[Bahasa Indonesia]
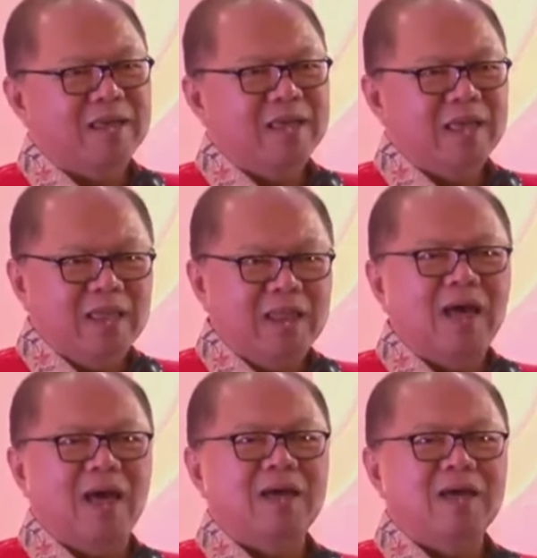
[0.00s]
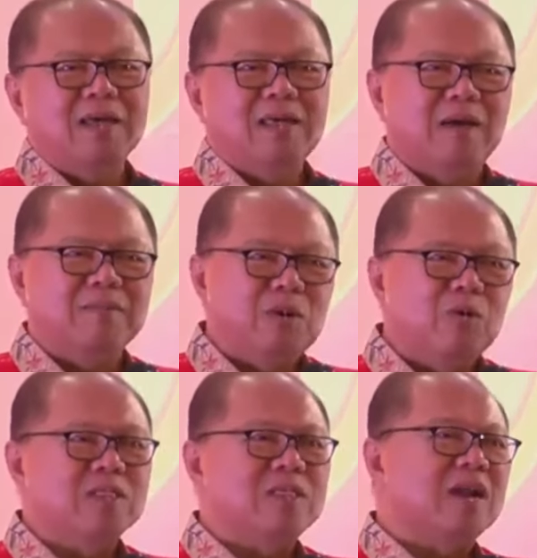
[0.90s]
Inilah yang perlu
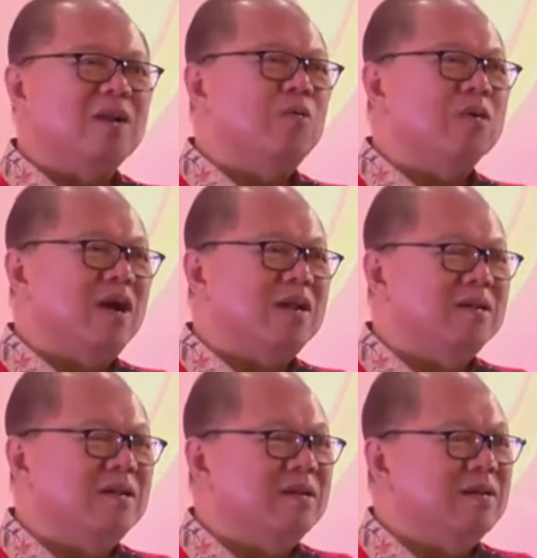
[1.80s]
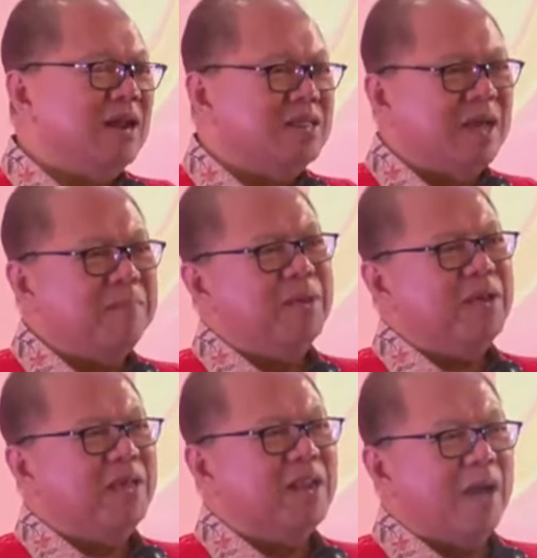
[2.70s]
kita renungkan dan saya
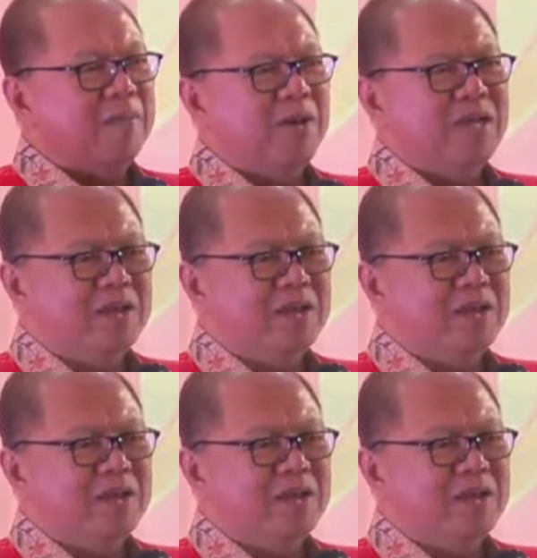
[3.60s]
pikir apa yang